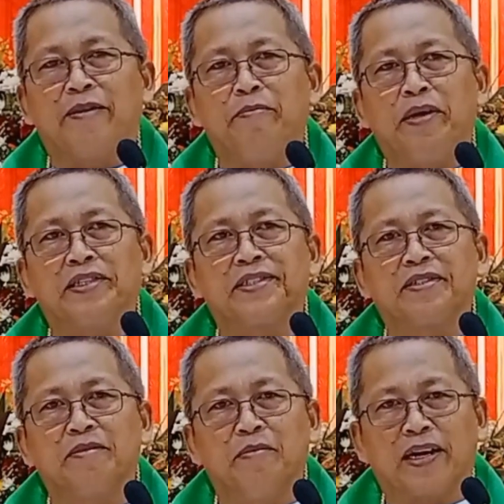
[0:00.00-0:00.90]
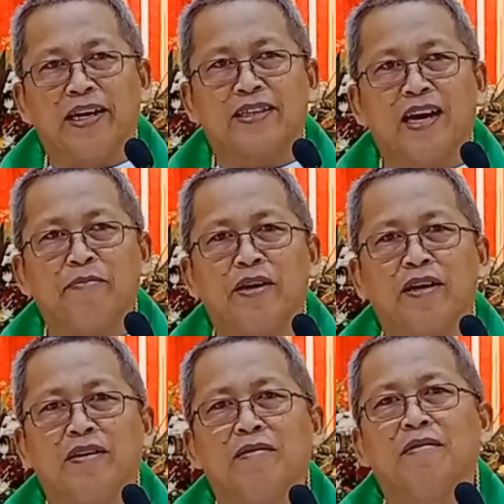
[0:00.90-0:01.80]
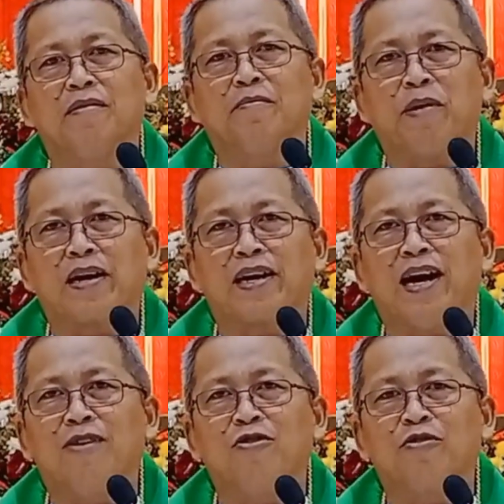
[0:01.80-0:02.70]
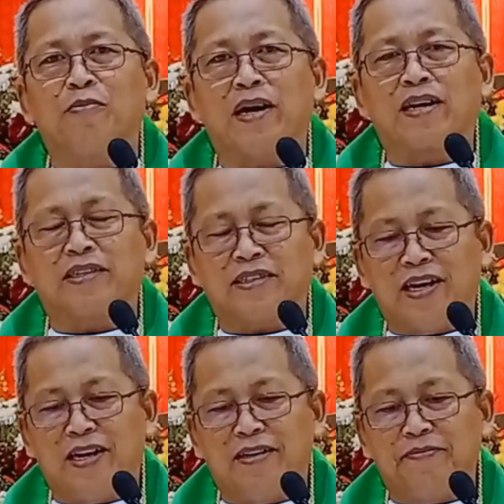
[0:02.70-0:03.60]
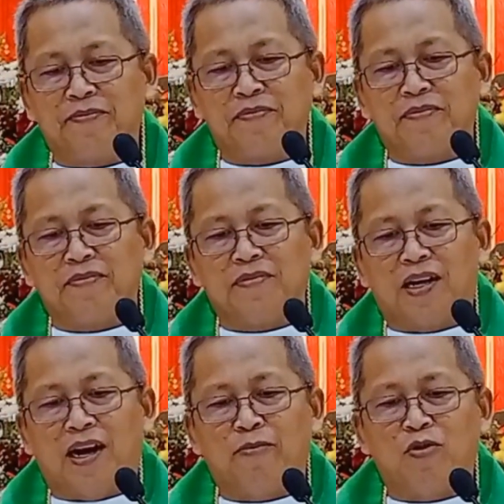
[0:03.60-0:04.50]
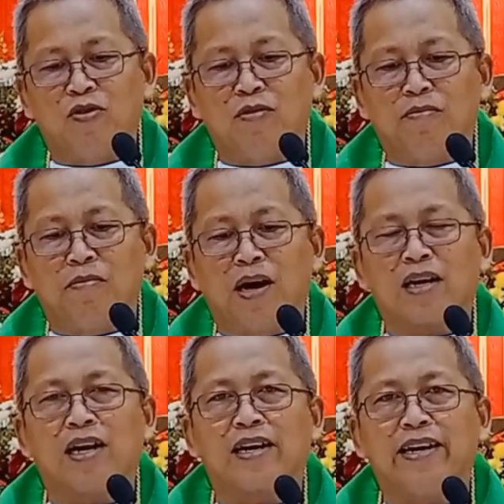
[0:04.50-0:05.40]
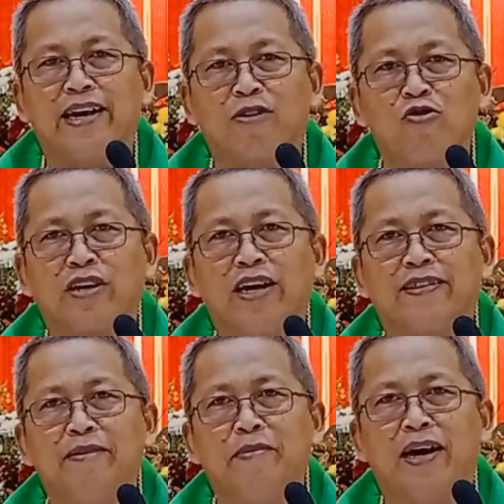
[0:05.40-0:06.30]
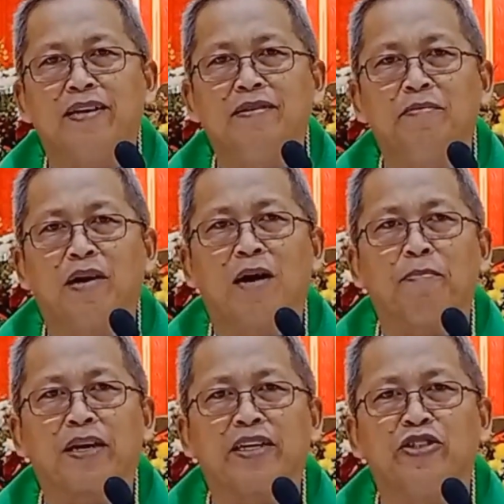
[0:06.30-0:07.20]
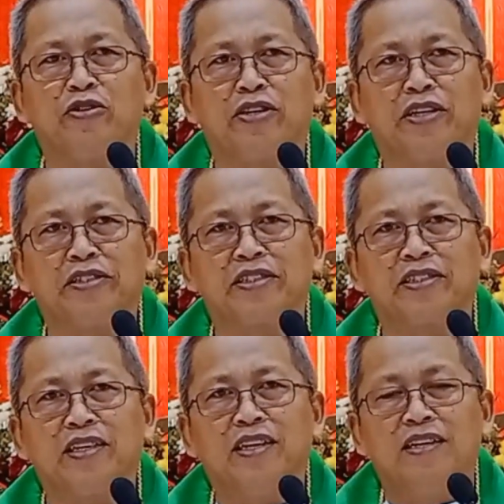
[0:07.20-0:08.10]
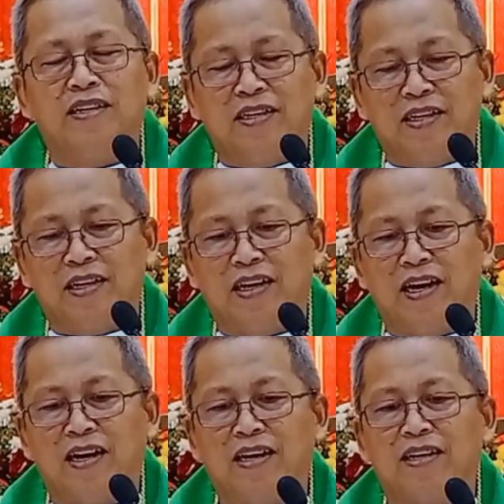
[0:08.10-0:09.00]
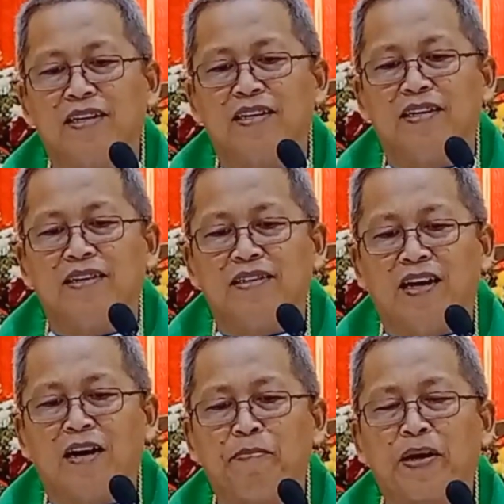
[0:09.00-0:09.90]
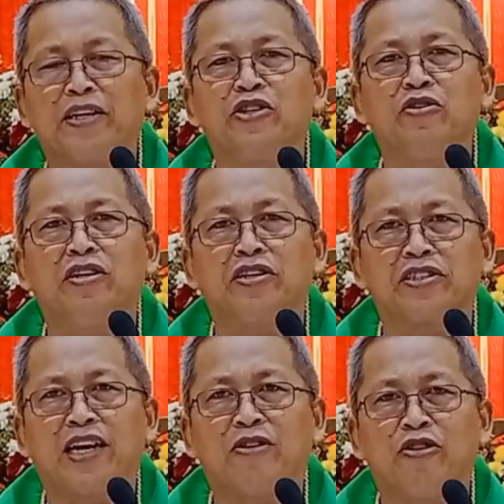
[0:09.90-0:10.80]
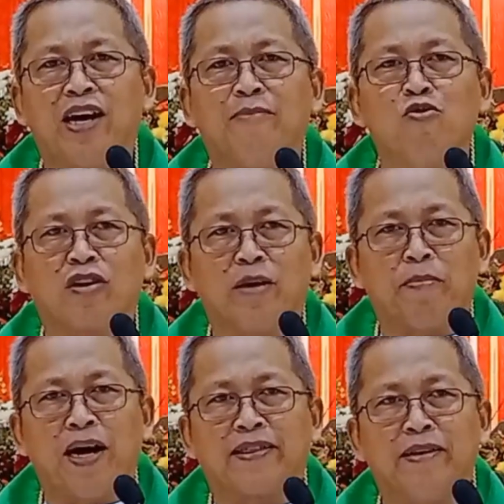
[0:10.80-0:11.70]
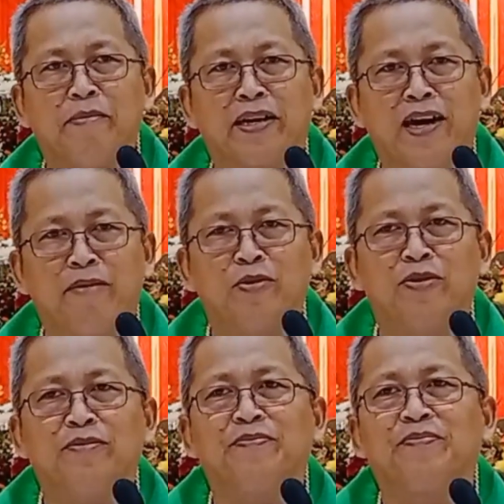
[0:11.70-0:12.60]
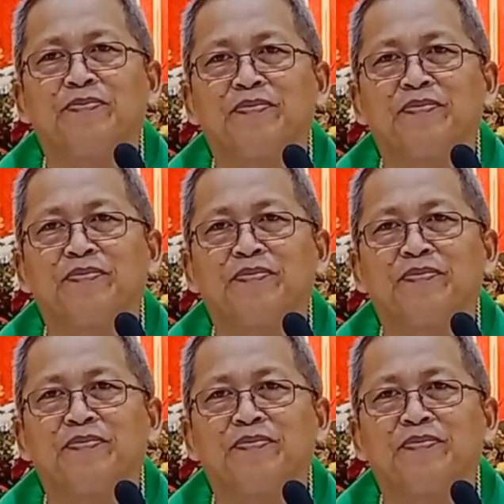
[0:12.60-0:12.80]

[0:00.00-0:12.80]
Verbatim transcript: Na imbes mangita mig pagkaon para sa among mga karnero giatiman, mga parishioners, uh, ah, ang parishioners nanoy among gipaatiman namo.